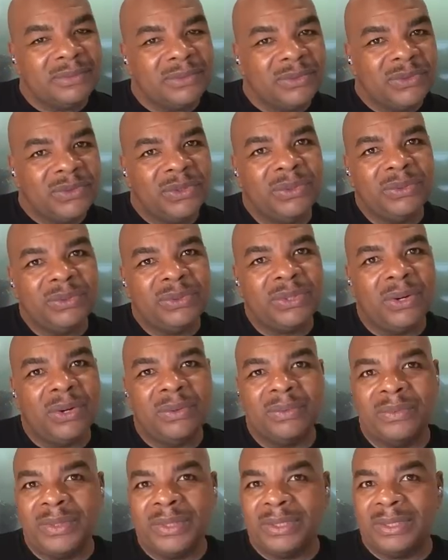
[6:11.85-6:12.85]
Марк
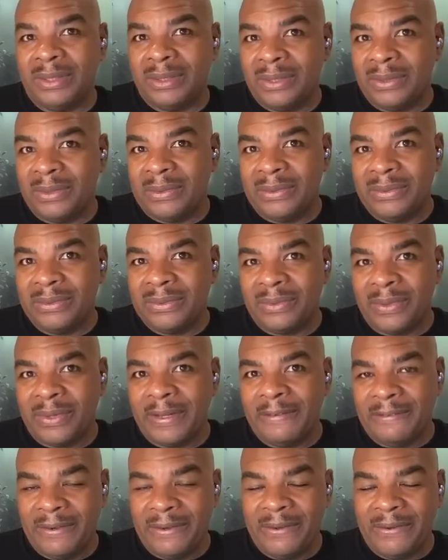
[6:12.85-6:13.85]
Твен сказал это
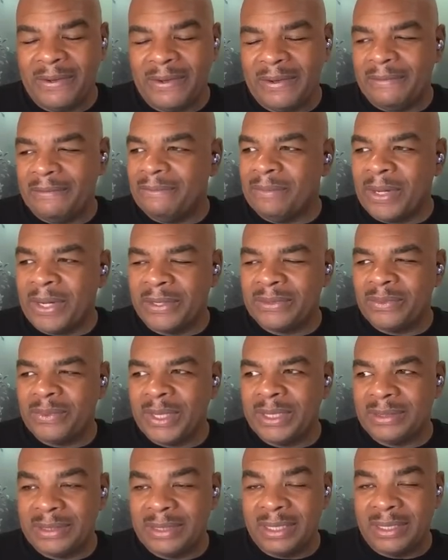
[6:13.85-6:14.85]
давным-давно.
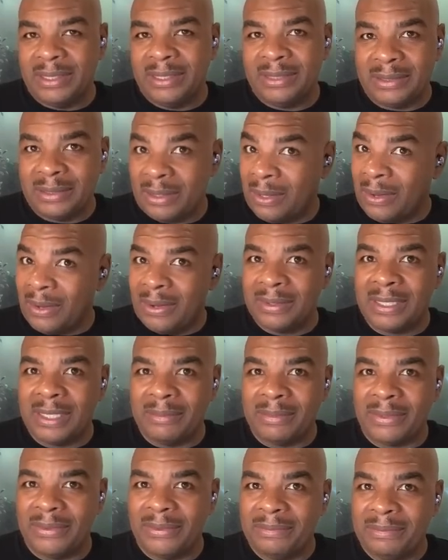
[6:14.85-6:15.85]
Люди,
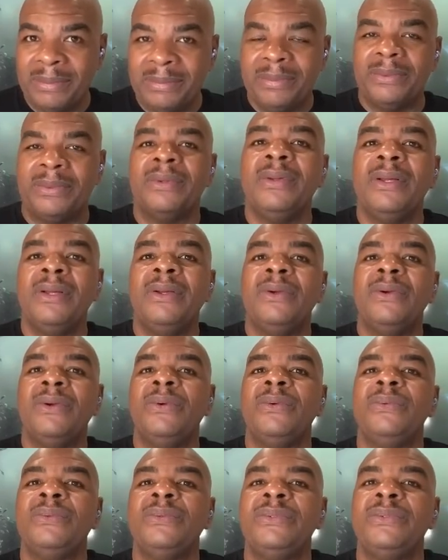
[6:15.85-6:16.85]
которые не
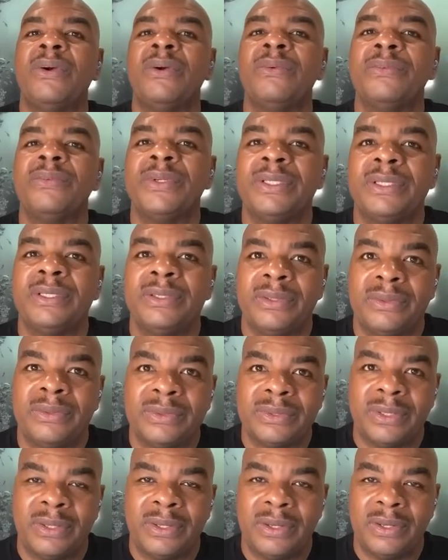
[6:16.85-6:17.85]
читают новости,
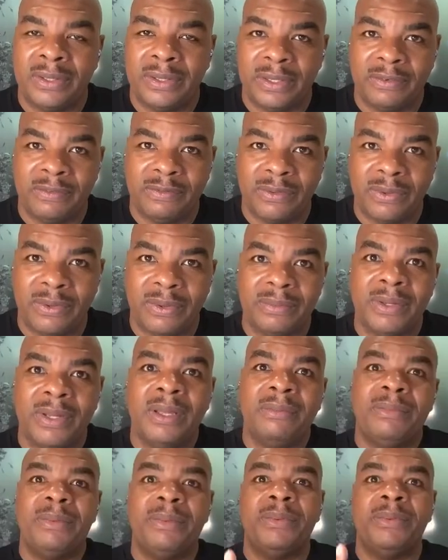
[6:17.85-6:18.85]
знают
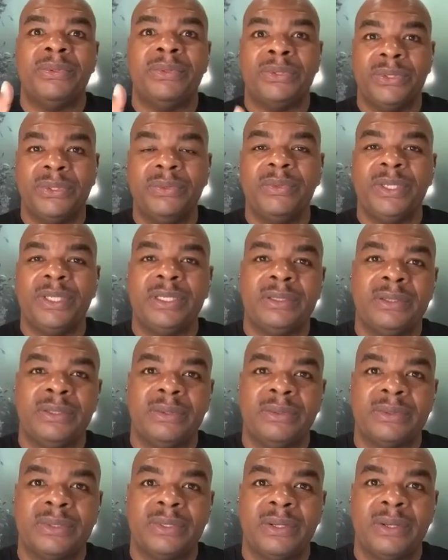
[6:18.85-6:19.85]
всю информацию,
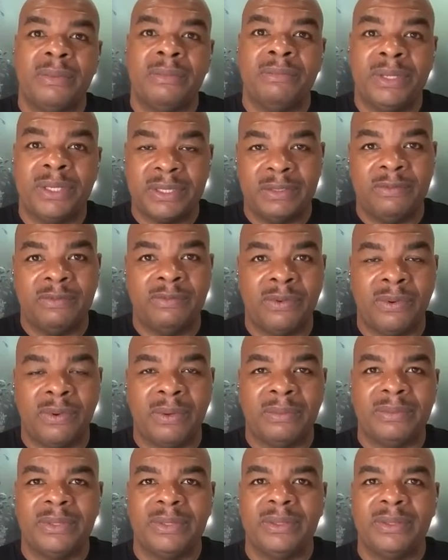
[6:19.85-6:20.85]
а которые
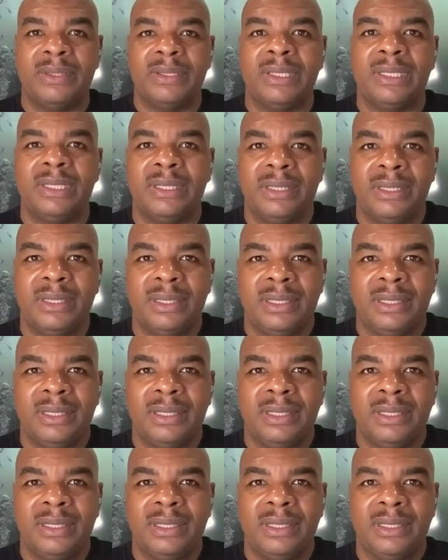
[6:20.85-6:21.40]
читают нет.